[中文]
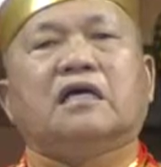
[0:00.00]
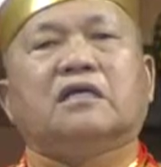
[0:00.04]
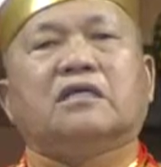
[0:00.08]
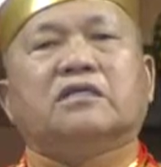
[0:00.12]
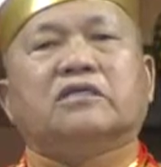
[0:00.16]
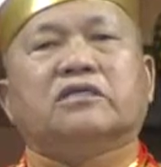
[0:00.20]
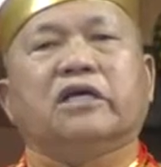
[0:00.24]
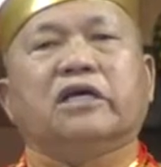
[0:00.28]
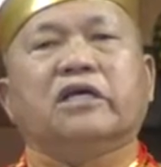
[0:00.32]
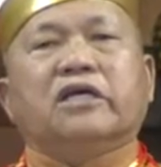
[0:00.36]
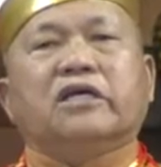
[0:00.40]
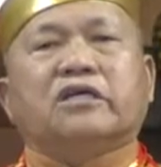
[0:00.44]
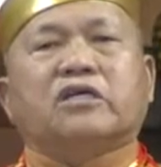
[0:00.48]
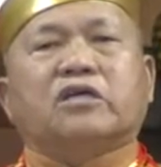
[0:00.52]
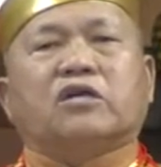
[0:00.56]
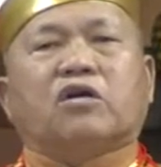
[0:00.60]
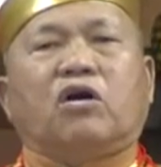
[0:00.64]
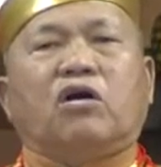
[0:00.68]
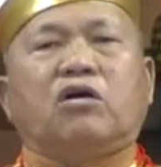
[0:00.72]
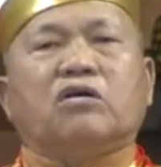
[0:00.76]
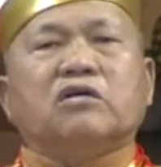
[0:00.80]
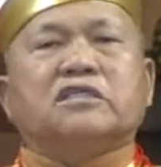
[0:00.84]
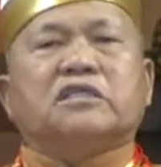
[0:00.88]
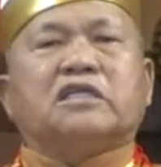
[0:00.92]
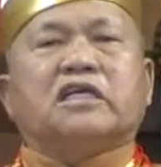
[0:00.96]
所以
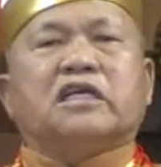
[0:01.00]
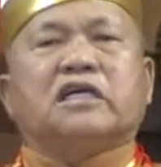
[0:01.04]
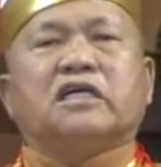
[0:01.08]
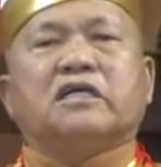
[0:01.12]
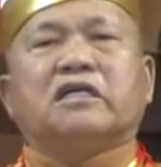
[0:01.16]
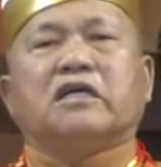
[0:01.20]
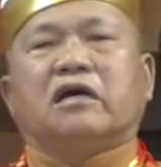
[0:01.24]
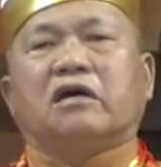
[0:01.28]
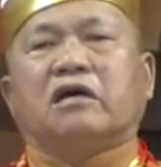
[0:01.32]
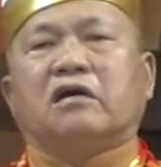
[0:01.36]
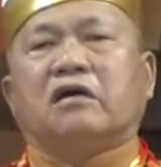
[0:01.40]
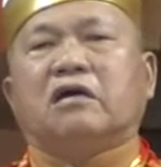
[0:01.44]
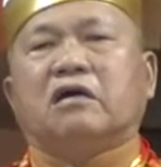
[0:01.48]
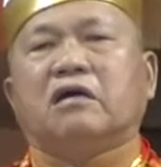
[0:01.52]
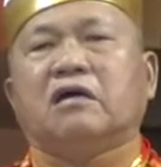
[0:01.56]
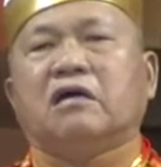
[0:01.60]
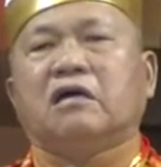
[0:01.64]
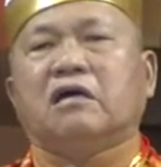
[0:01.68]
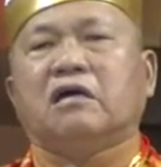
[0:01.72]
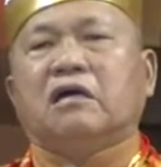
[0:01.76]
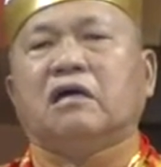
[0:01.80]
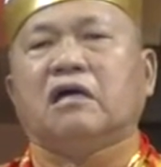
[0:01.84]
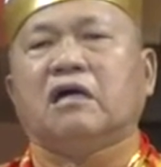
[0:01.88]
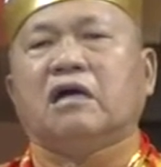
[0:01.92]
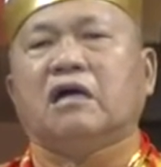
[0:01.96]
恭请了
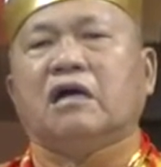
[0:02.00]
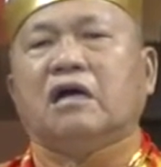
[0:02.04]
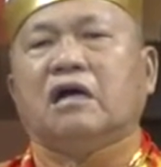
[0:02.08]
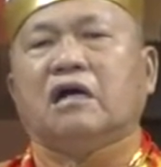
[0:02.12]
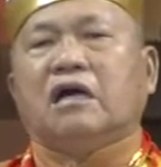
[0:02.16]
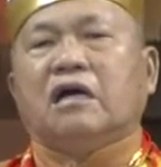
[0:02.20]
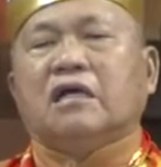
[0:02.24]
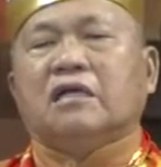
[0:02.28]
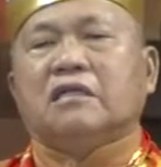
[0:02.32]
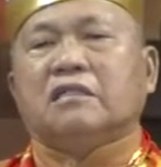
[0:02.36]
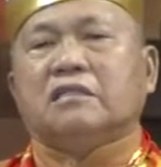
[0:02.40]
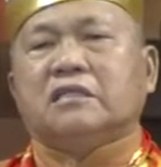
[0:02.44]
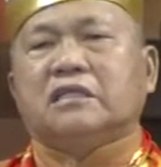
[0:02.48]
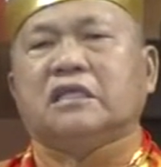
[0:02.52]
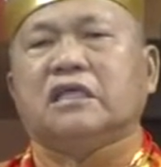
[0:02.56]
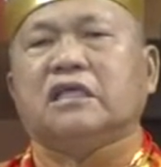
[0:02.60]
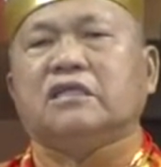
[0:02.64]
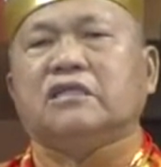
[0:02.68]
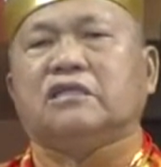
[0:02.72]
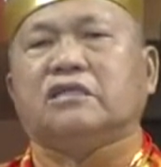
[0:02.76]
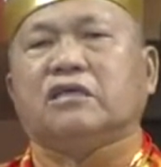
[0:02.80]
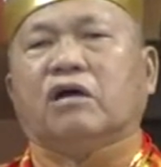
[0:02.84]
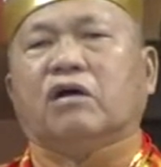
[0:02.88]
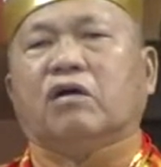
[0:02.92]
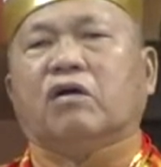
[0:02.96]

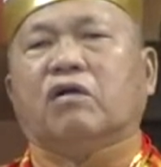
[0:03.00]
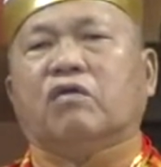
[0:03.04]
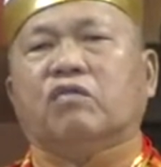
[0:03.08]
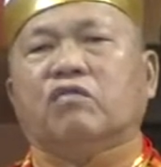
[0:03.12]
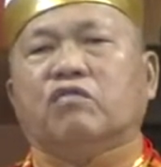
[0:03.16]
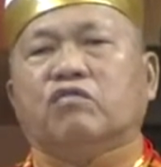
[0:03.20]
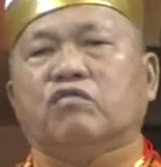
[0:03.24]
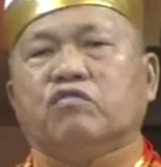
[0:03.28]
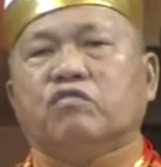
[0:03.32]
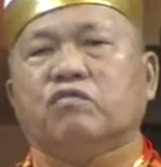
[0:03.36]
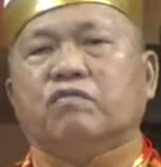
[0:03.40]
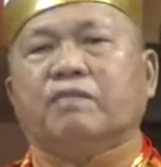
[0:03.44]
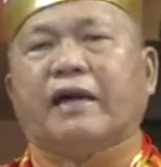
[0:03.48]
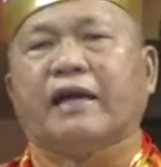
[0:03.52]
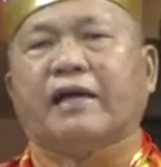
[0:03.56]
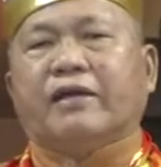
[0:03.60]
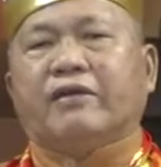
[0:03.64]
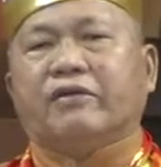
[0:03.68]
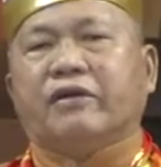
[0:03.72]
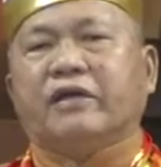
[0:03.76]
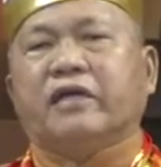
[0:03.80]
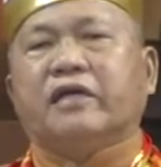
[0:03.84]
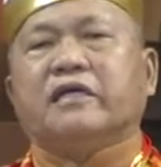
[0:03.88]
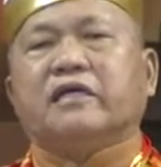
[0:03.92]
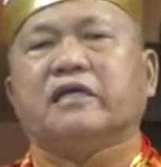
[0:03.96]
地球五百
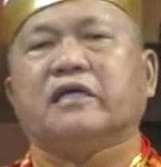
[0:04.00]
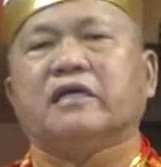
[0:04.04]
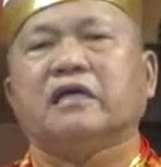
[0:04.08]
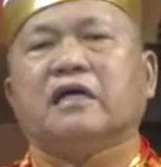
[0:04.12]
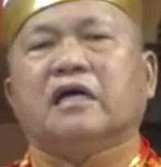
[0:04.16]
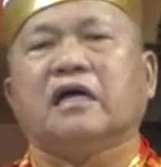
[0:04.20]
月，